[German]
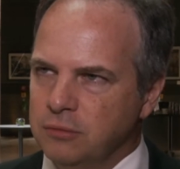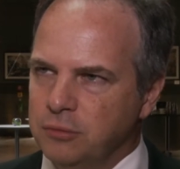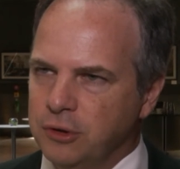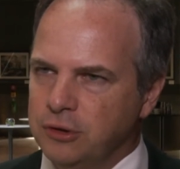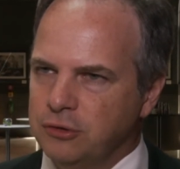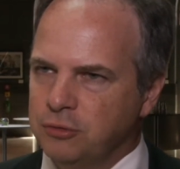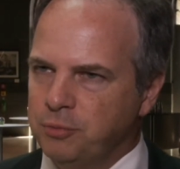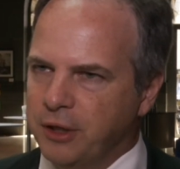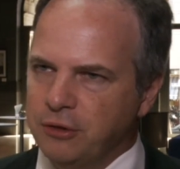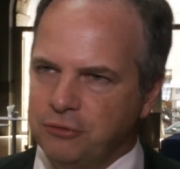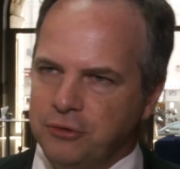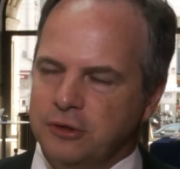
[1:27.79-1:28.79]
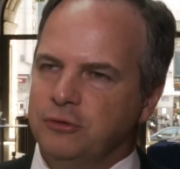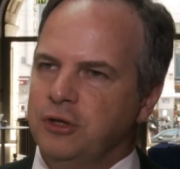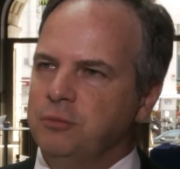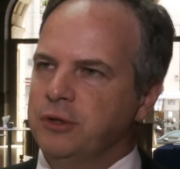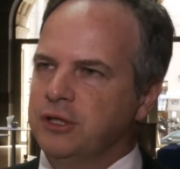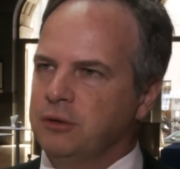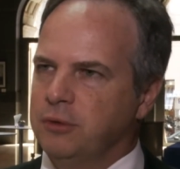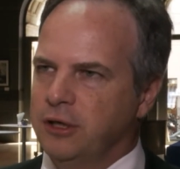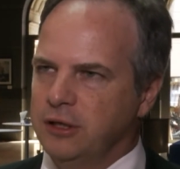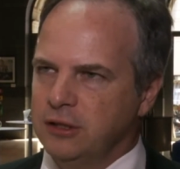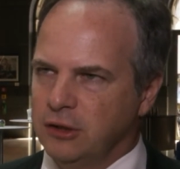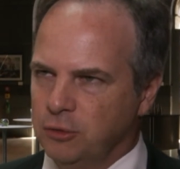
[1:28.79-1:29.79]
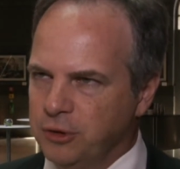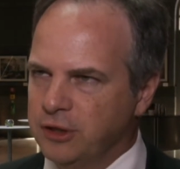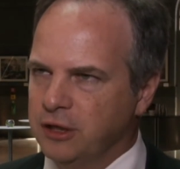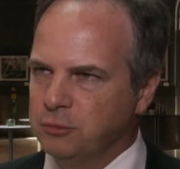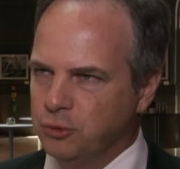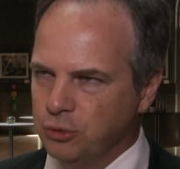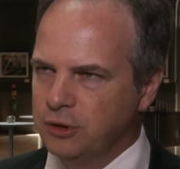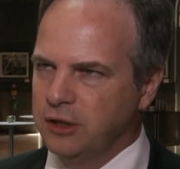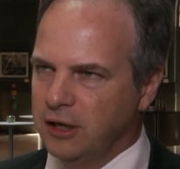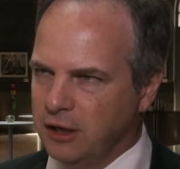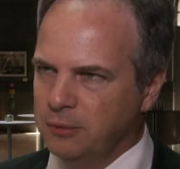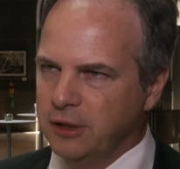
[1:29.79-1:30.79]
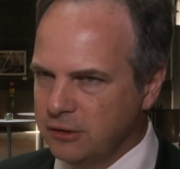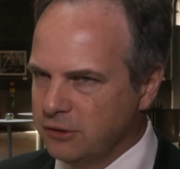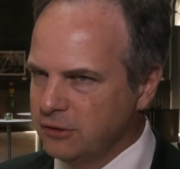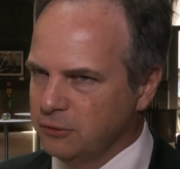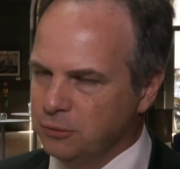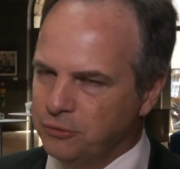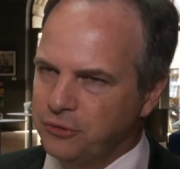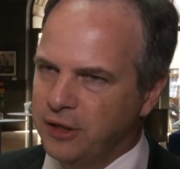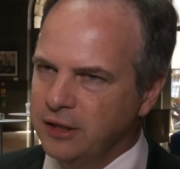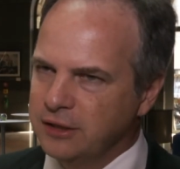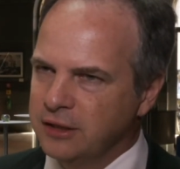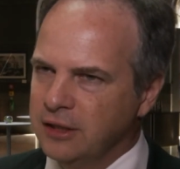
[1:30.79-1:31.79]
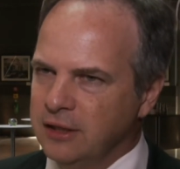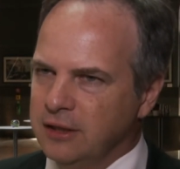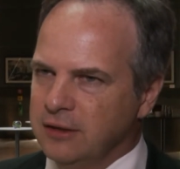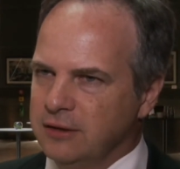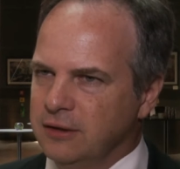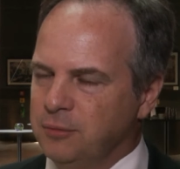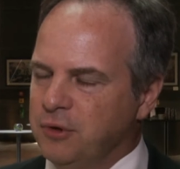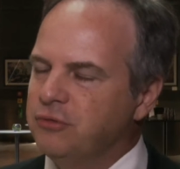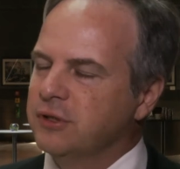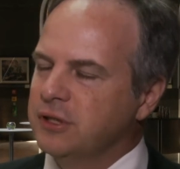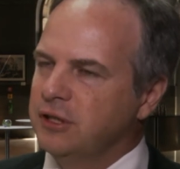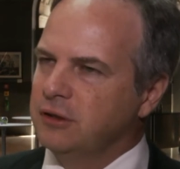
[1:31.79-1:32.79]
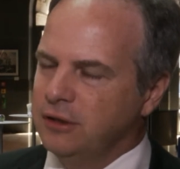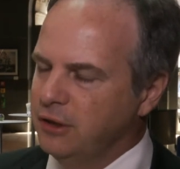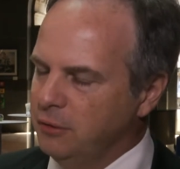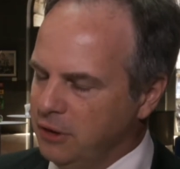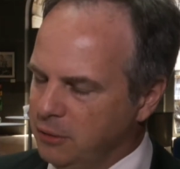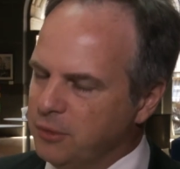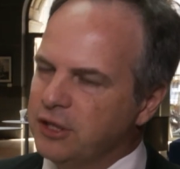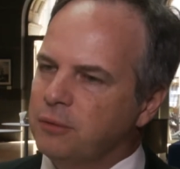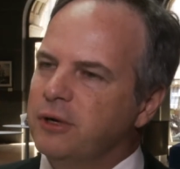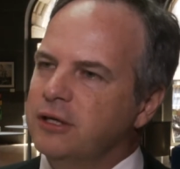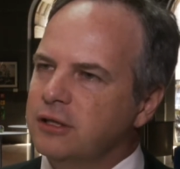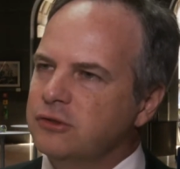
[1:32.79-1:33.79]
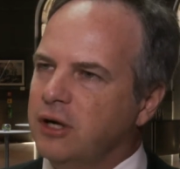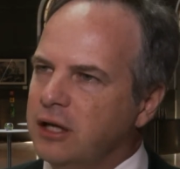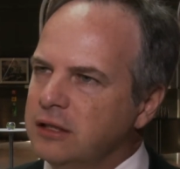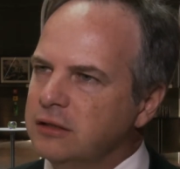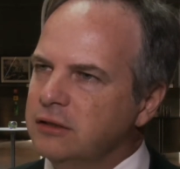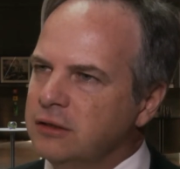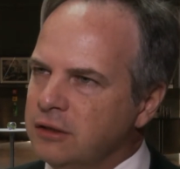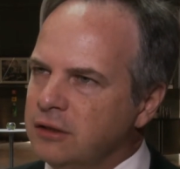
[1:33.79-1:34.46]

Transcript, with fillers: mit Benefits für die Mitarbeiter und mit einem guten Arbeitsumfeld ähm, die, Versicher äh, die, die Mitarbeiter zu halten.